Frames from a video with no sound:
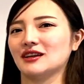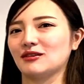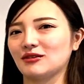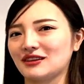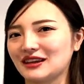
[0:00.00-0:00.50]

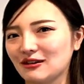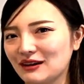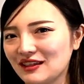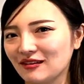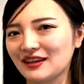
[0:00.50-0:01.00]
ということで今日
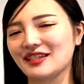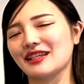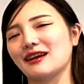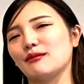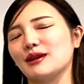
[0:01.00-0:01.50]
は以上です。
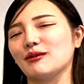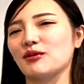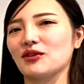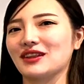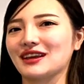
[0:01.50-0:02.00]
最後までご
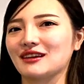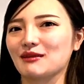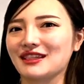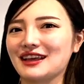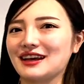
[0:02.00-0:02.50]
視聴いただき
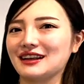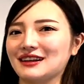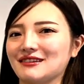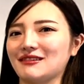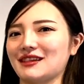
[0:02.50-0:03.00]
ましてありが
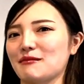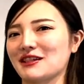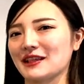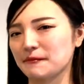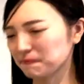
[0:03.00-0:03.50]
とうございま
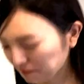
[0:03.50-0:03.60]
した。